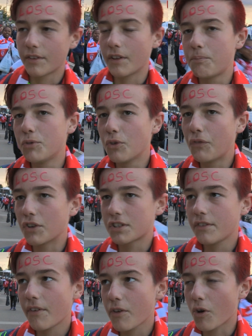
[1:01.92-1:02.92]
va être plus
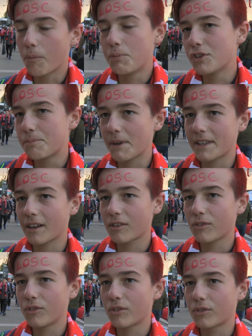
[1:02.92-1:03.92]
offensif et il y aura plus de
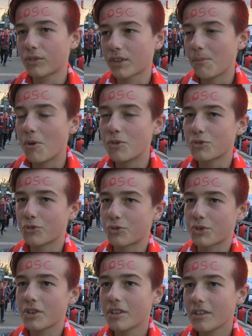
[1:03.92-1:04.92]
spectacles, euh, contrairement à aujourd'hui.